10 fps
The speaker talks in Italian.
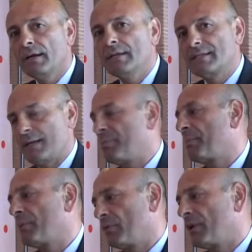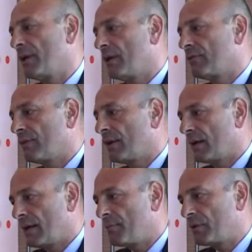sempre più richiesta
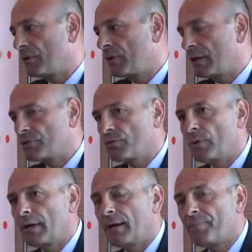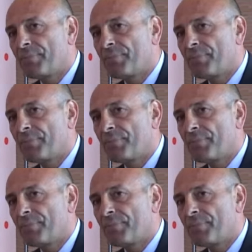nell'ambito della scuola.